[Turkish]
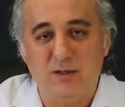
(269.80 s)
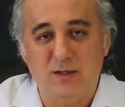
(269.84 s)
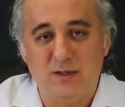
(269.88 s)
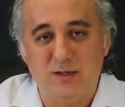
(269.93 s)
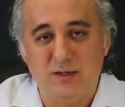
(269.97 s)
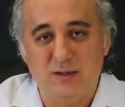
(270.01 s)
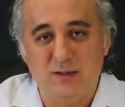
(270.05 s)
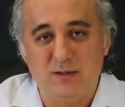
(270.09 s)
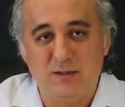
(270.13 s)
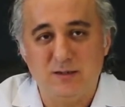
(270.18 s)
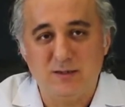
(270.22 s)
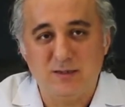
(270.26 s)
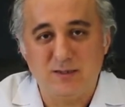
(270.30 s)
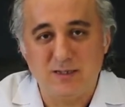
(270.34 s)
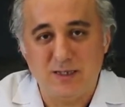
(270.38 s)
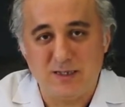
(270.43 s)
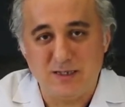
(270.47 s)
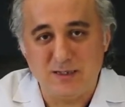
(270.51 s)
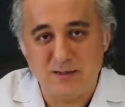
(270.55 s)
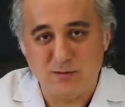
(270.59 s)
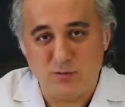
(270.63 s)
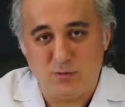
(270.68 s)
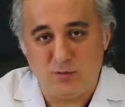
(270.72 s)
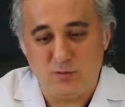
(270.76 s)
e,
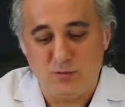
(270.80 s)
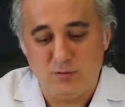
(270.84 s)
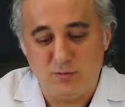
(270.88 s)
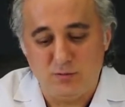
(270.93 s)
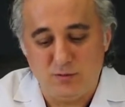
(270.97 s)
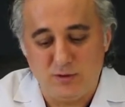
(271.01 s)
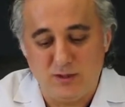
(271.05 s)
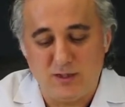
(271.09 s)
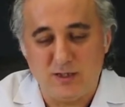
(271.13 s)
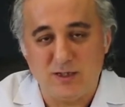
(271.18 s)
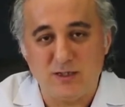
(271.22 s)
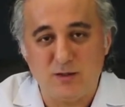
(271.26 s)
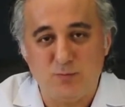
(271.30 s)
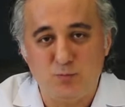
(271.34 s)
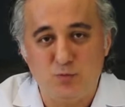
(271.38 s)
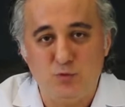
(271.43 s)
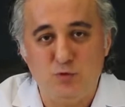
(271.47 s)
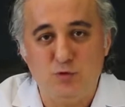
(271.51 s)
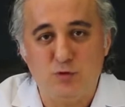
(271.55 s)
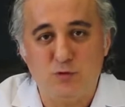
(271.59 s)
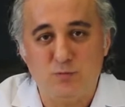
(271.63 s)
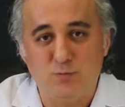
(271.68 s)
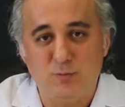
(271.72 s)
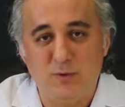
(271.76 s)
8-10 derece
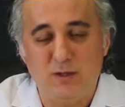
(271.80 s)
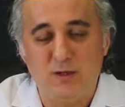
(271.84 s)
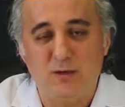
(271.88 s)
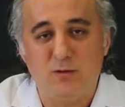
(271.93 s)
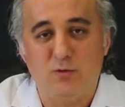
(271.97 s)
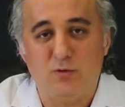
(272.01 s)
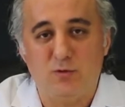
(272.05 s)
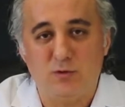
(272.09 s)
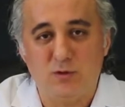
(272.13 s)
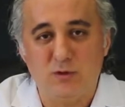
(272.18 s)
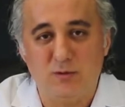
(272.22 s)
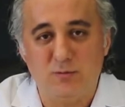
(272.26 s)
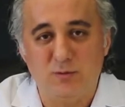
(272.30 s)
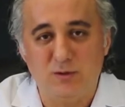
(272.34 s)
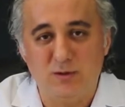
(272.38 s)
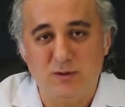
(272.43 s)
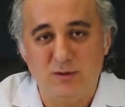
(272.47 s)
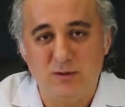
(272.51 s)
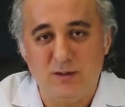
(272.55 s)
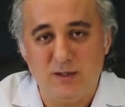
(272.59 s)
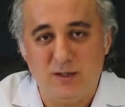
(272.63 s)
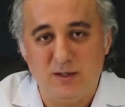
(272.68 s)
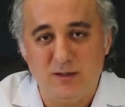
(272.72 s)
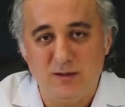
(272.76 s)
büyütme
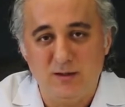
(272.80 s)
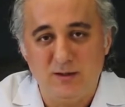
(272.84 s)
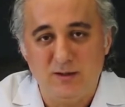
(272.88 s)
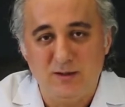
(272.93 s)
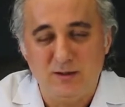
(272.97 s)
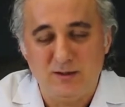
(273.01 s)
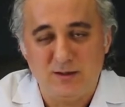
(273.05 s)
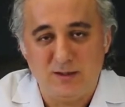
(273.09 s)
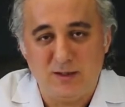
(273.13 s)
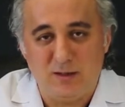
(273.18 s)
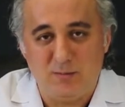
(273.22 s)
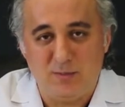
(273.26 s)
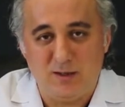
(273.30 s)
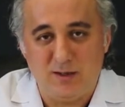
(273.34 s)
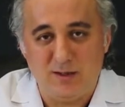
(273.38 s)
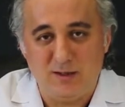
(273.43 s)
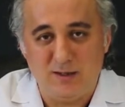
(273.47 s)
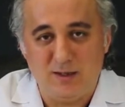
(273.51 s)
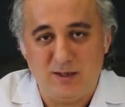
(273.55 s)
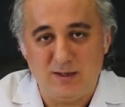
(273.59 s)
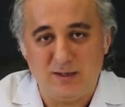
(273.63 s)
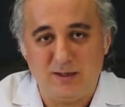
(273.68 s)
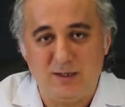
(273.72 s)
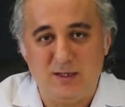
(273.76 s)
ortamında
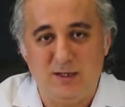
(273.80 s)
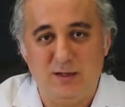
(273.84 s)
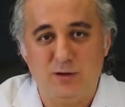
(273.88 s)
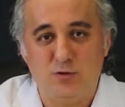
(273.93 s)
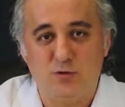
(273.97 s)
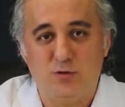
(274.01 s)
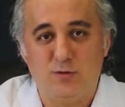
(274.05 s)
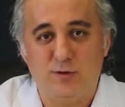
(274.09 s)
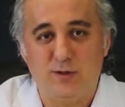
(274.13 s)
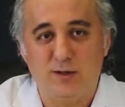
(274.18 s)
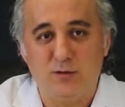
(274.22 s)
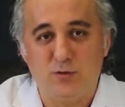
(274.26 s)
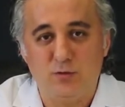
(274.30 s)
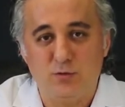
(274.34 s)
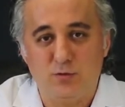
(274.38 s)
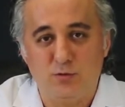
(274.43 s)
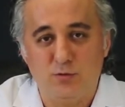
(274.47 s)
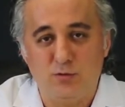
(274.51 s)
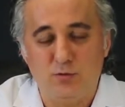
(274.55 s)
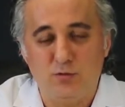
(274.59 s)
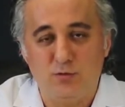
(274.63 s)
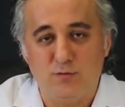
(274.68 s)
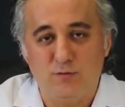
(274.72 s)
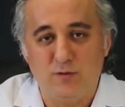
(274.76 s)
damarlar geniş olarak
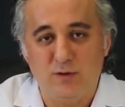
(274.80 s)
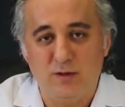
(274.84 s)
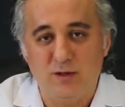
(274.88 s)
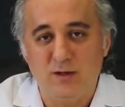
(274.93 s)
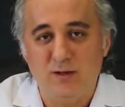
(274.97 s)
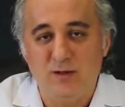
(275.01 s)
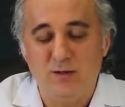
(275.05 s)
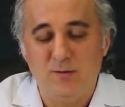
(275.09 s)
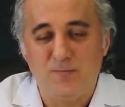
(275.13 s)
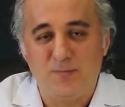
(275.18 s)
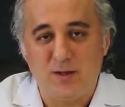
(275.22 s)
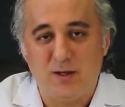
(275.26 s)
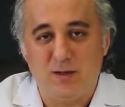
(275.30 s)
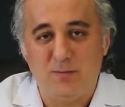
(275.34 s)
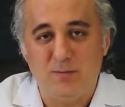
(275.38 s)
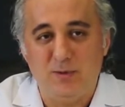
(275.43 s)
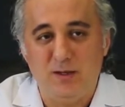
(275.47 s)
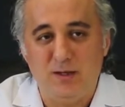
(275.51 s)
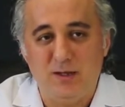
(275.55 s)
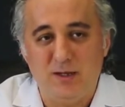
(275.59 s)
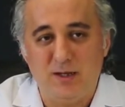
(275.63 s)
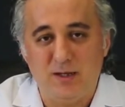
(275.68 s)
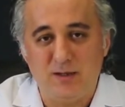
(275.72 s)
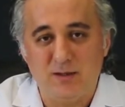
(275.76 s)
görülür ve
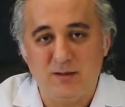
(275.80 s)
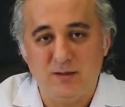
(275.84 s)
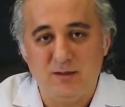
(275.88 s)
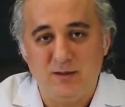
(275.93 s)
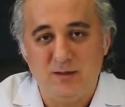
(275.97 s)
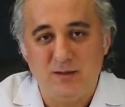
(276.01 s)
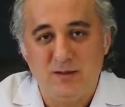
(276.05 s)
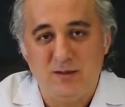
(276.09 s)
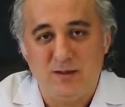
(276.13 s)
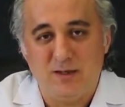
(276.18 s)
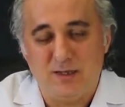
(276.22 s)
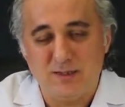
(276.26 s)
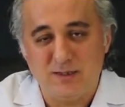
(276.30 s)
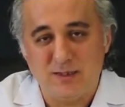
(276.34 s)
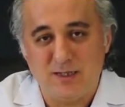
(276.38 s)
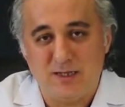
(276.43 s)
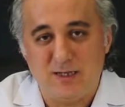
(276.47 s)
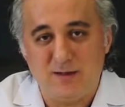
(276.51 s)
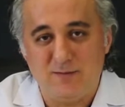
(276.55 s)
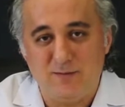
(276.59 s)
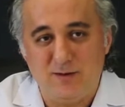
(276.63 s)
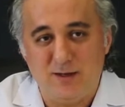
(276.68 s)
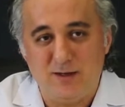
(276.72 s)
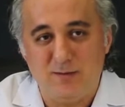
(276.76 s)
ameliyat
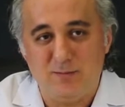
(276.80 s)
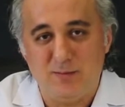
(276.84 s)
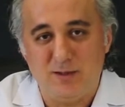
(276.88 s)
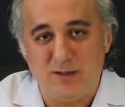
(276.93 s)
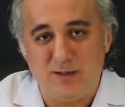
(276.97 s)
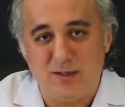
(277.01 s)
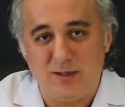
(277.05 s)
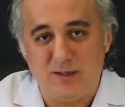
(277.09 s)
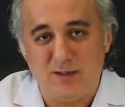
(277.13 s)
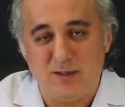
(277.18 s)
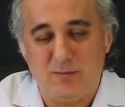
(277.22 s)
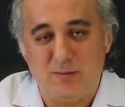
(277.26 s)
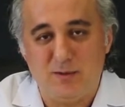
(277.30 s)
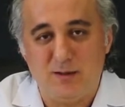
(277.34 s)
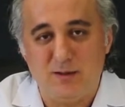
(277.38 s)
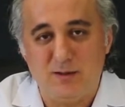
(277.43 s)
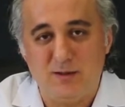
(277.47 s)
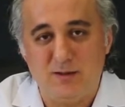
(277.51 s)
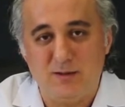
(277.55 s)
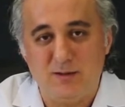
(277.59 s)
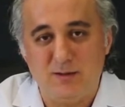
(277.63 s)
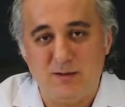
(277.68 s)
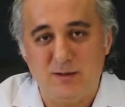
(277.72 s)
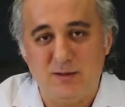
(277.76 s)
hasar vermeden
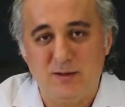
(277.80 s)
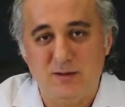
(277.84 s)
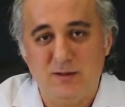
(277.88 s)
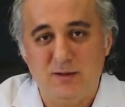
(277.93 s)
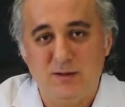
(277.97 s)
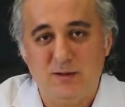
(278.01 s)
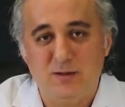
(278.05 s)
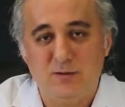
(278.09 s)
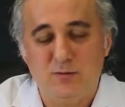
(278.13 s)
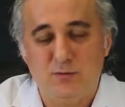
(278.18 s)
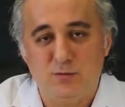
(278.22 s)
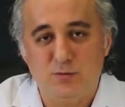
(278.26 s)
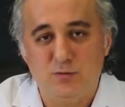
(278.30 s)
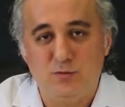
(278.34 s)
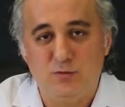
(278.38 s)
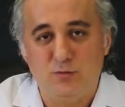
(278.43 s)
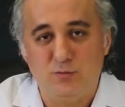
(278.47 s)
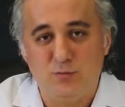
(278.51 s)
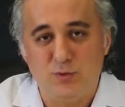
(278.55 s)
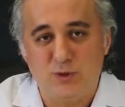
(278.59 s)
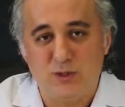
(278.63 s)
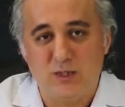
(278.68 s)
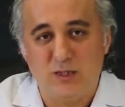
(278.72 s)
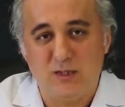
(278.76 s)
damarları
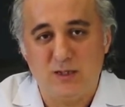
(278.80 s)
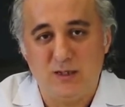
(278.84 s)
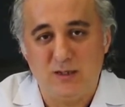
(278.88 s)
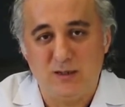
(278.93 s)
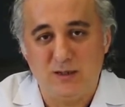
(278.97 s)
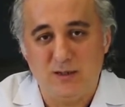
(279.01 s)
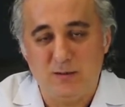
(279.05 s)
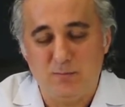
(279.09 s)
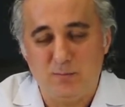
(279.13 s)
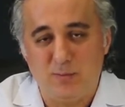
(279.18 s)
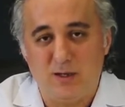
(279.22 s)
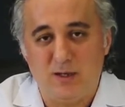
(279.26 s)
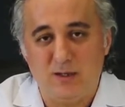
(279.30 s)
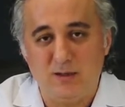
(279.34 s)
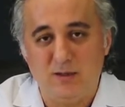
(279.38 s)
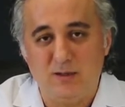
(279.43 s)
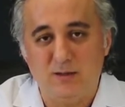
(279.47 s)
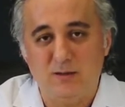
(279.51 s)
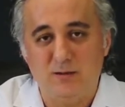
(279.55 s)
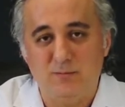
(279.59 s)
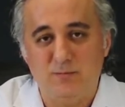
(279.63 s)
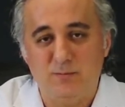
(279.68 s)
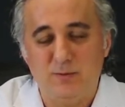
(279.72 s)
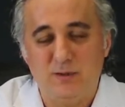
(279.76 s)
uygun bir şekilde
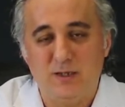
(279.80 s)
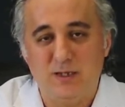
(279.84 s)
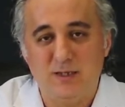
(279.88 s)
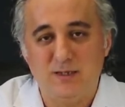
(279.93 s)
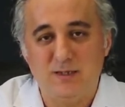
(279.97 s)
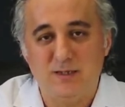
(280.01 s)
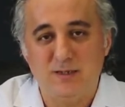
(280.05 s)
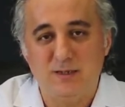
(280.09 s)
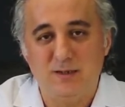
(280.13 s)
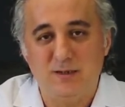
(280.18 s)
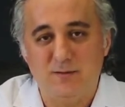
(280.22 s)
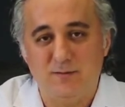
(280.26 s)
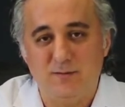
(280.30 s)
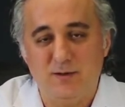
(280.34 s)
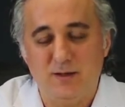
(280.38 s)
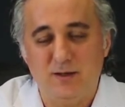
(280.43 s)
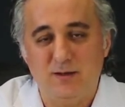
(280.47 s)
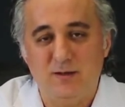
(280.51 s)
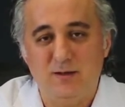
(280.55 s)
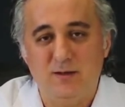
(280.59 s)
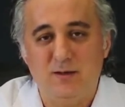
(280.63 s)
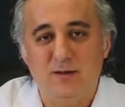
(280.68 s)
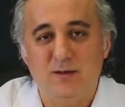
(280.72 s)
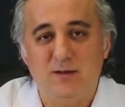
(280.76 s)
bağlanıp kesilir
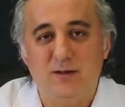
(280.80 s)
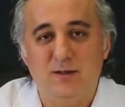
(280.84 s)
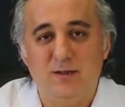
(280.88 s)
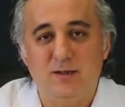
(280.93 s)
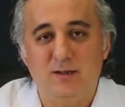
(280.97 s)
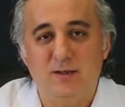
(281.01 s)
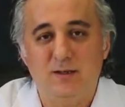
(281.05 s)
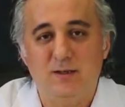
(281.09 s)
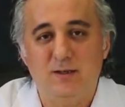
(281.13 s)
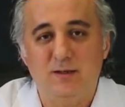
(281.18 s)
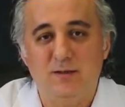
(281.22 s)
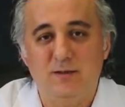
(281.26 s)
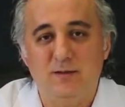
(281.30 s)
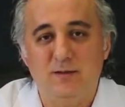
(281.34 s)
ve e,